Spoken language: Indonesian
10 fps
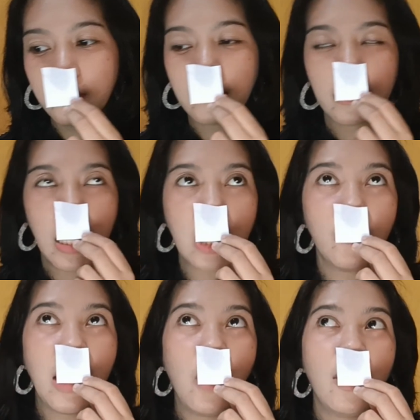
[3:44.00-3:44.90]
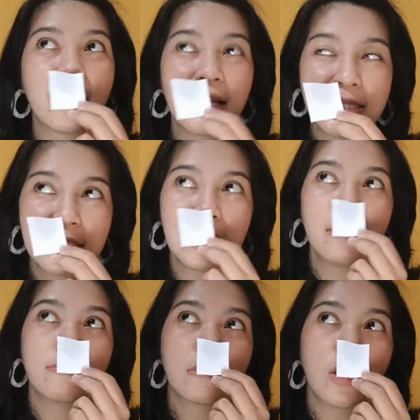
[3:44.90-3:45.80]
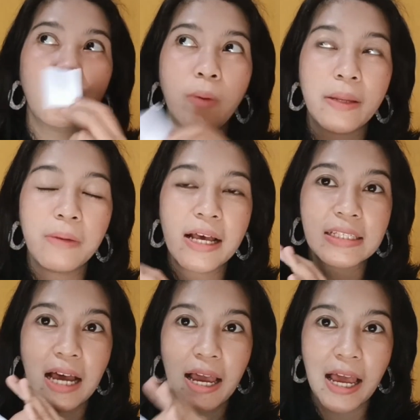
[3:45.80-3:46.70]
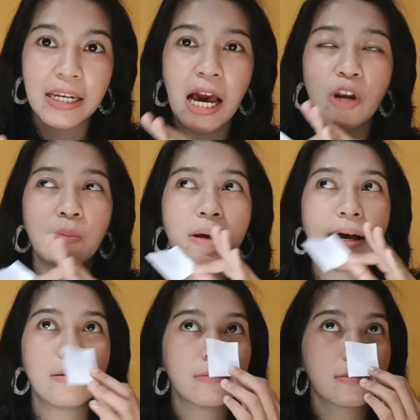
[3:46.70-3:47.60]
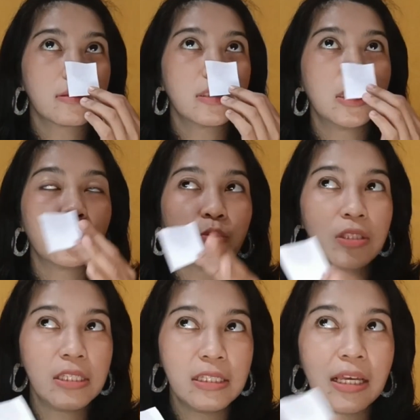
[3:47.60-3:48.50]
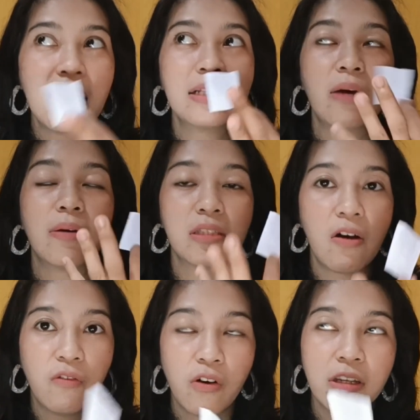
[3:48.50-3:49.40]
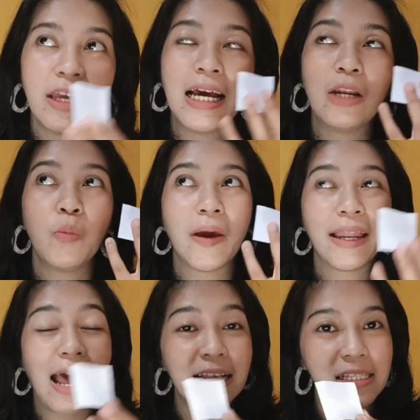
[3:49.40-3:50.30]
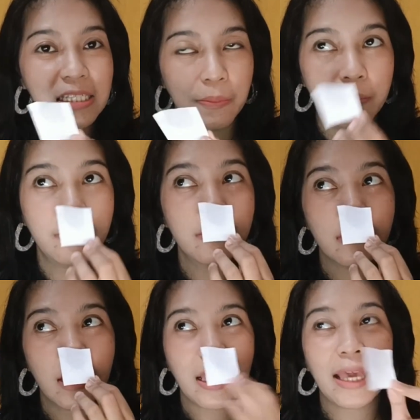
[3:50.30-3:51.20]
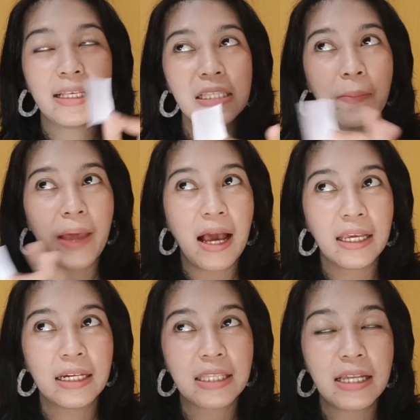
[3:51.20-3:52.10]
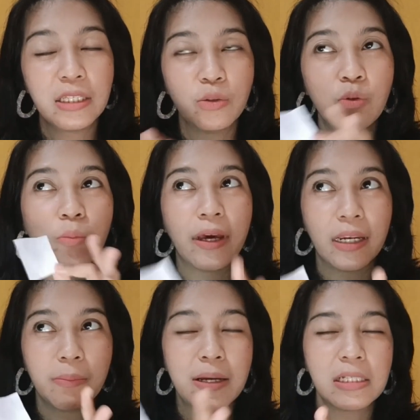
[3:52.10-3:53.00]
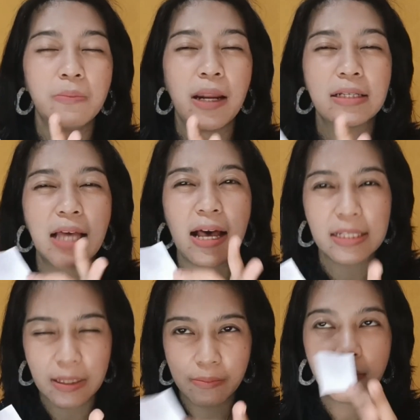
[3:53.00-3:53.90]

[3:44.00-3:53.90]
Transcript: aroma awalnya sih lumayan berasa kayak ada aroma citrusinya sama saffronnya yang lumayan asem kayaknya sampai akhir tadi tuh lumayan masih berasa asem